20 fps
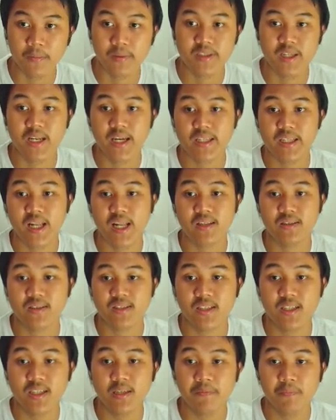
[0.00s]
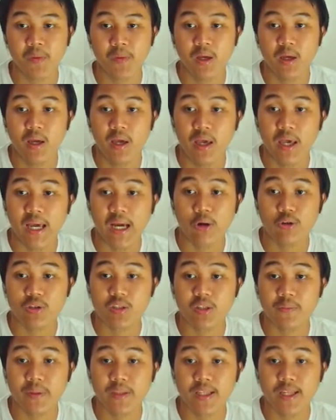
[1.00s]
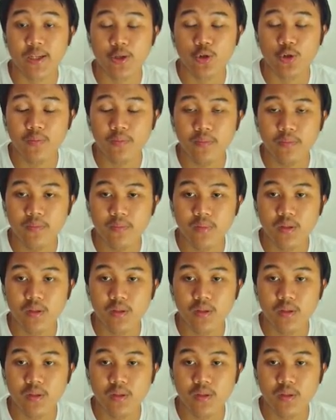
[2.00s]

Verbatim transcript: Misalnya kita lihat di sini, ekosistem Ethereum